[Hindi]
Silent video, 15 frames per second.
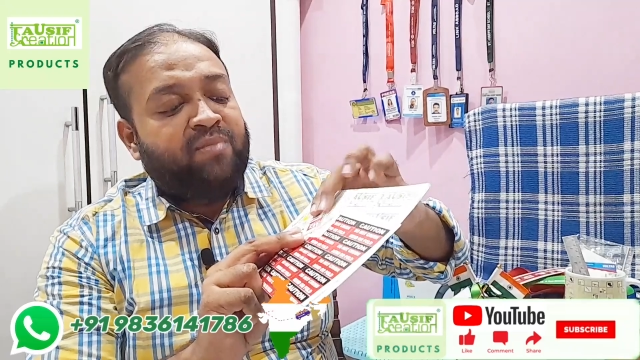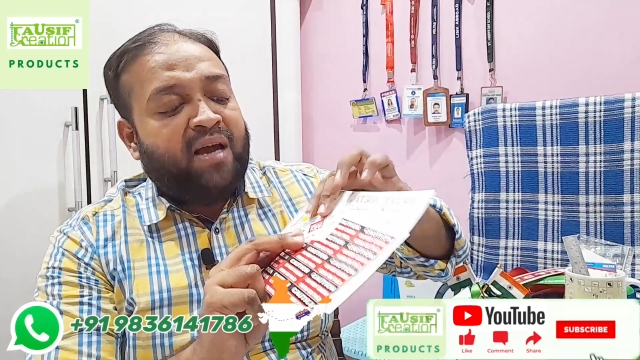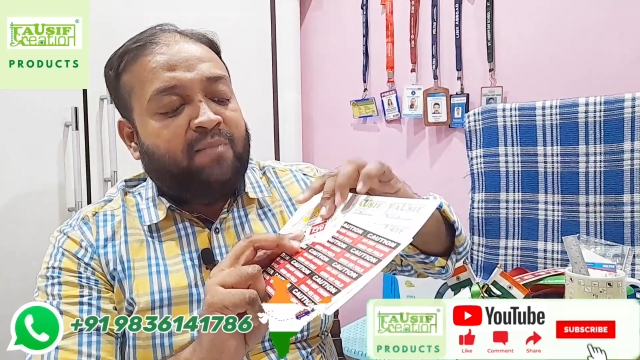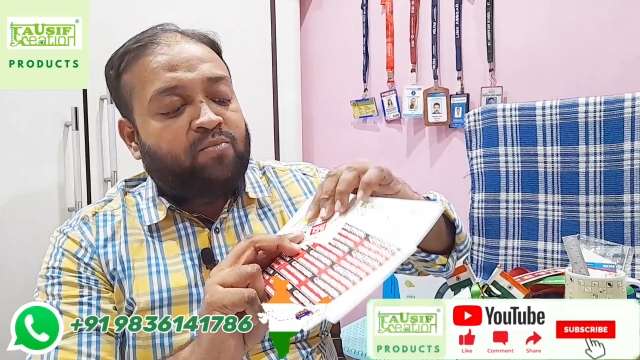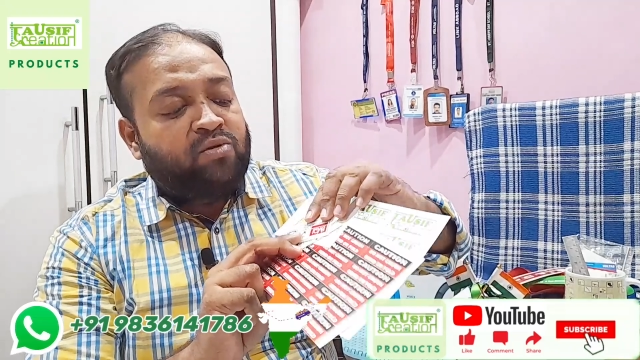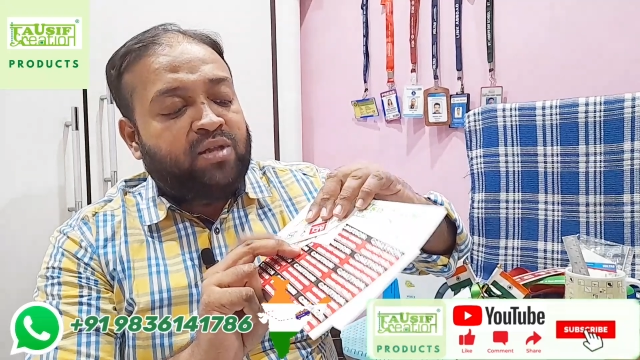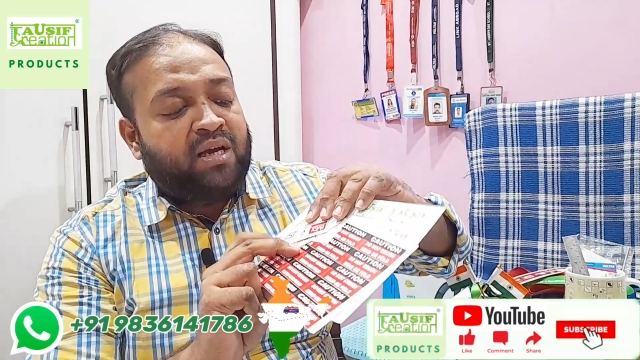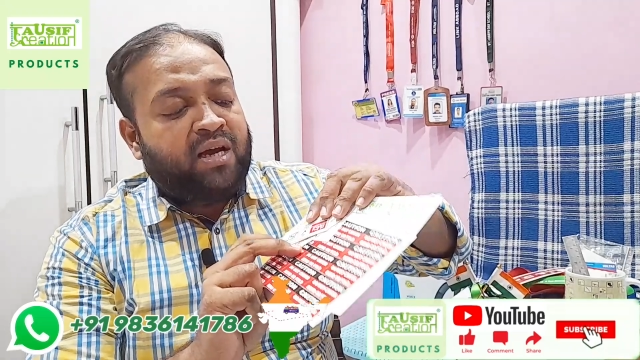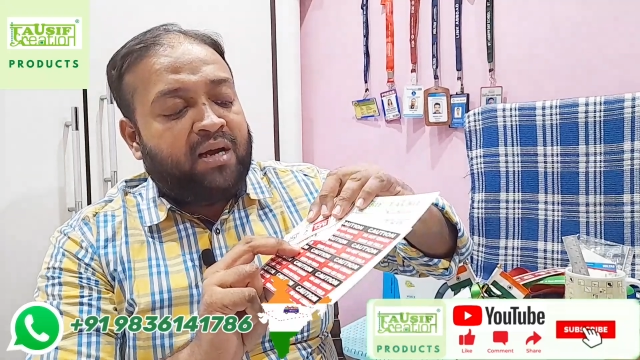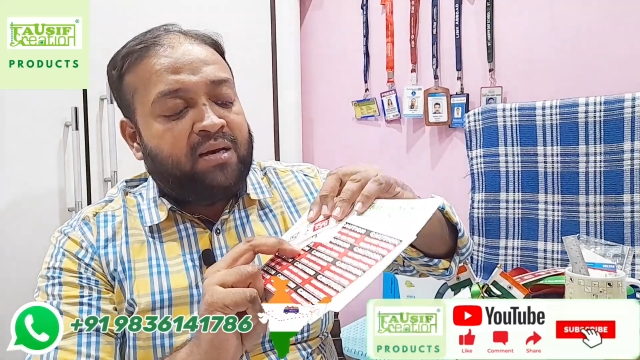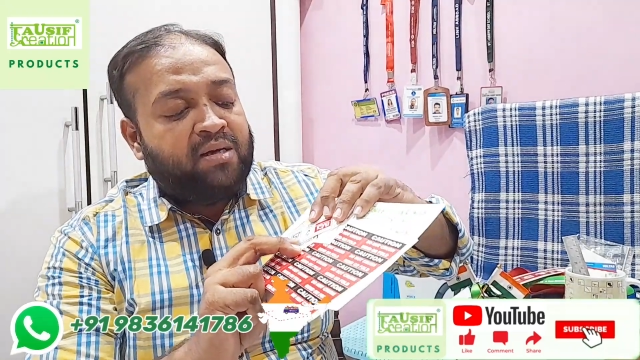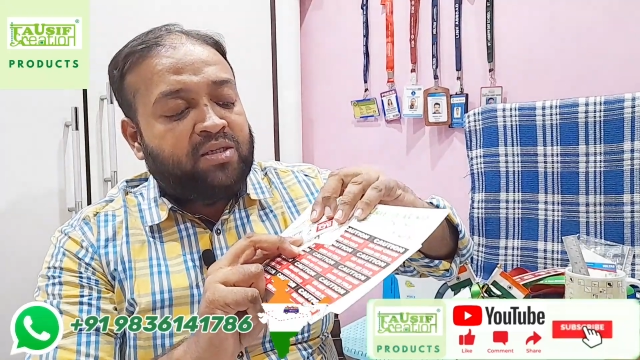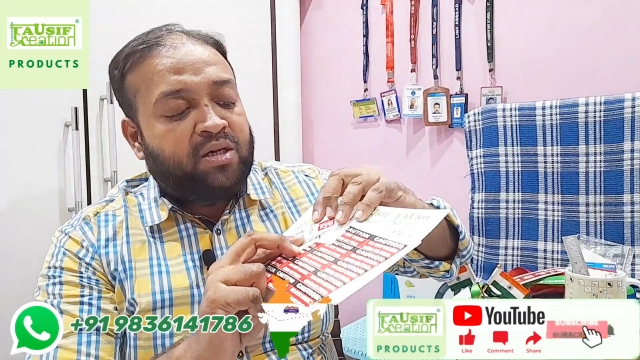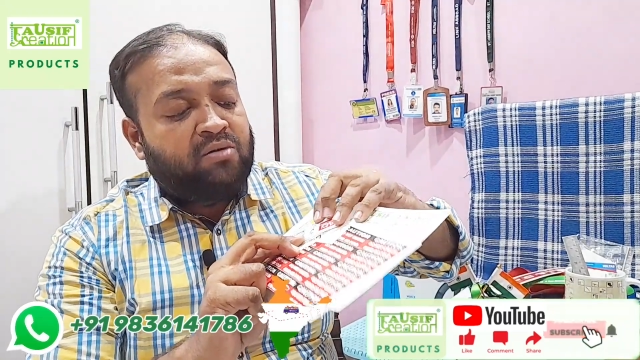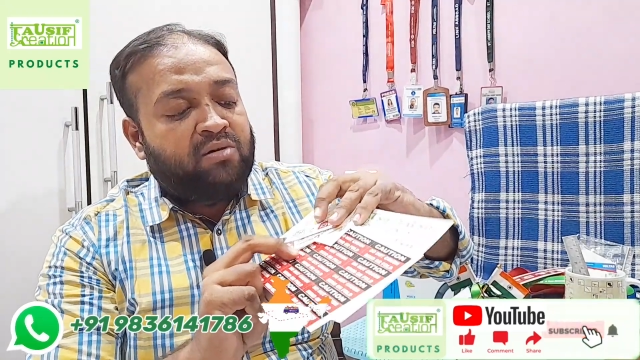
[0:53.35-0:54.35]
मैं आपको
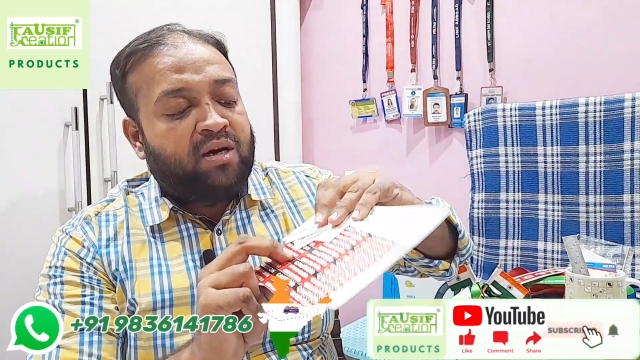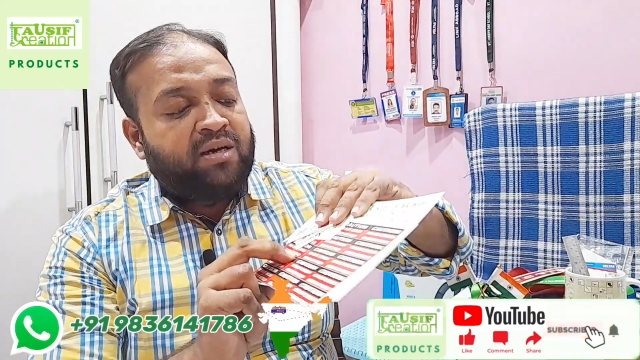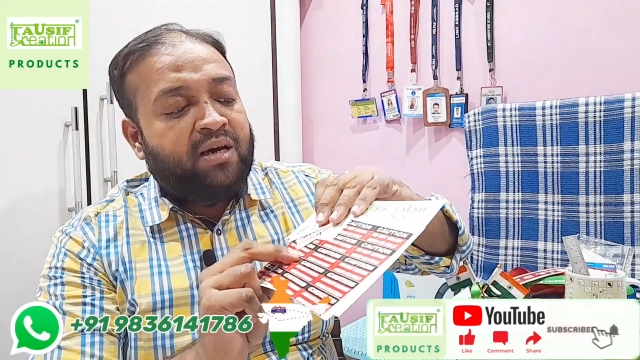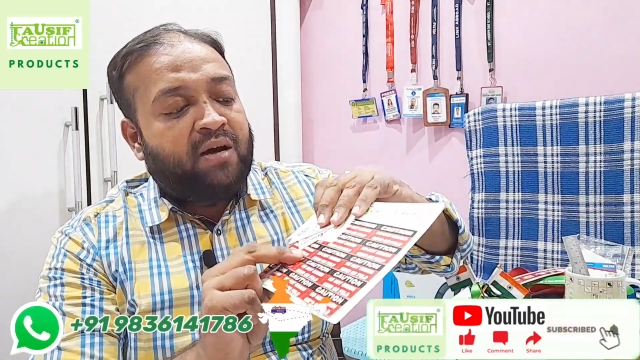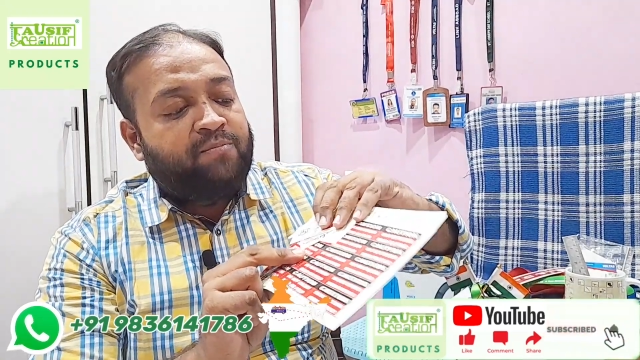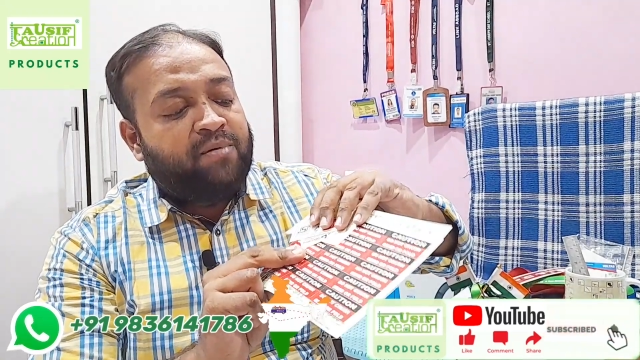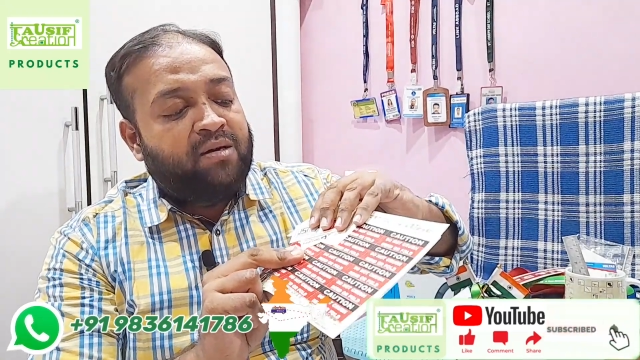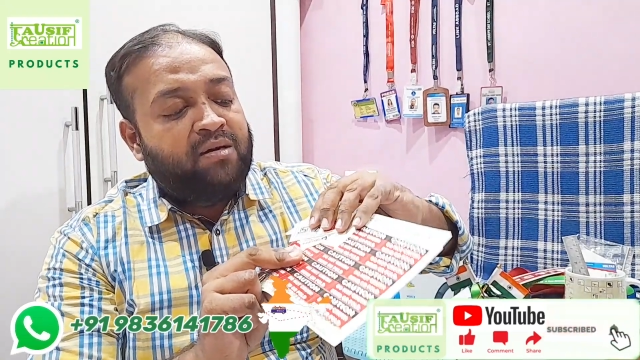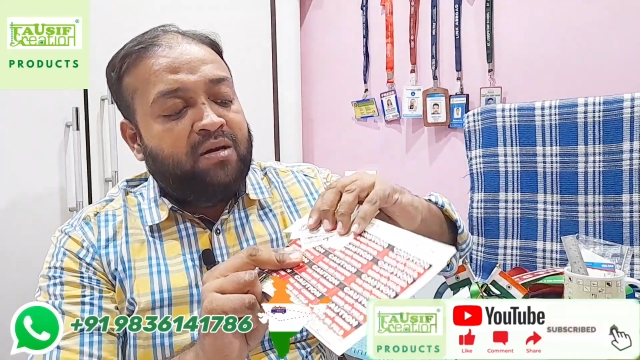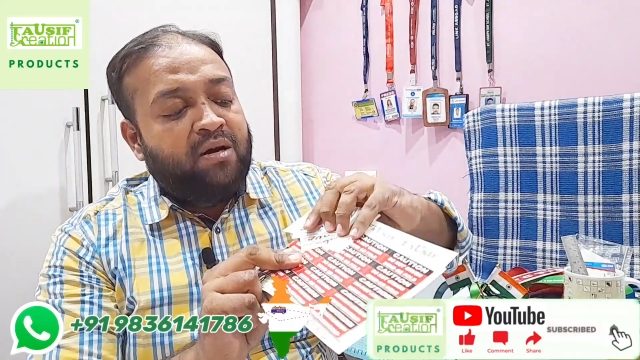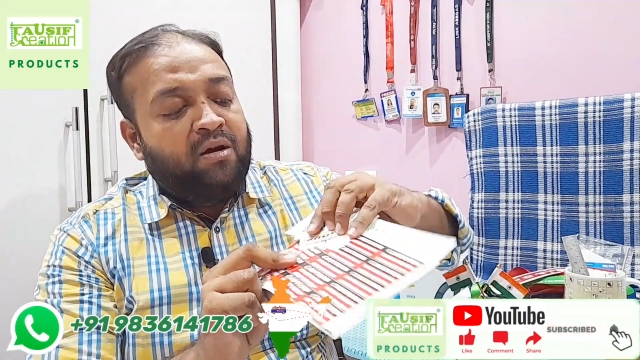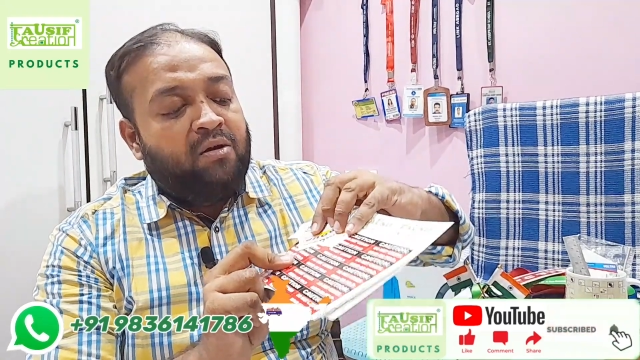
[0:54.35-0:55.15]
दिखाना चाहूँगा यहाँ पर